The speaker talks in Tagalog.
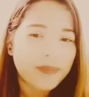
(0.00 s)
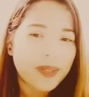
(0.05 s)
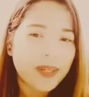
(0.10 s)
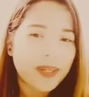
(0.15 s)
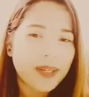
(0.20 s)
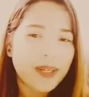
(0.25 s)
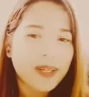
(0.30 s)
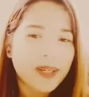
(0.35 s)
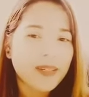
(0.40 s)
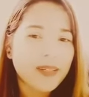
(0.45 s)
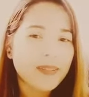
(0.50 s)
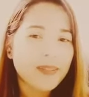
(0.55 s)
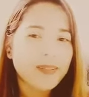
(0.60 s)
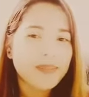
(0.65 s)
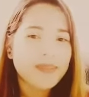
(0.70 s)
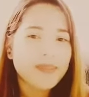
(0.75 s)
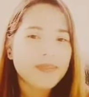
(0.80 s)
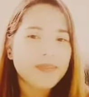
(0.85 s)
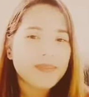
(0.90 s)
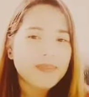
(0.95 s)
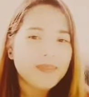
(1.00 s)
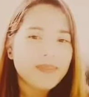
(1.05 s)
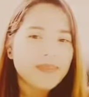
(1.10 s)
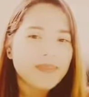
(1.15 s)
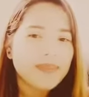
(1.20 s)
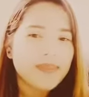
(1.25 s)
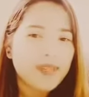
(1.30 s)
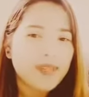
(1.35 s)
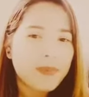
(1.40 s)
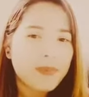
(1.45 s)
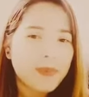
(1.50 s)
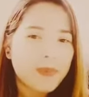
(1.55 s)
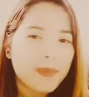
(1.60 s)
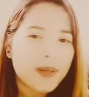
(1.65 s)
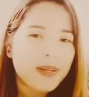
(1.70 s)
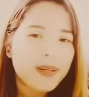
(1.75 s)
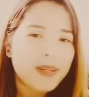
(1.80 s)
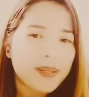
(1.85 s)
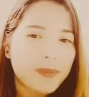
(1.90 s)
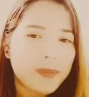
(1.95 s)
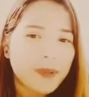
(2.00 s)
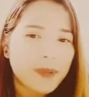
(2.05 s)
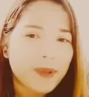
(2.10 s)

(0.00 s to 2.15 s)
mga kababayan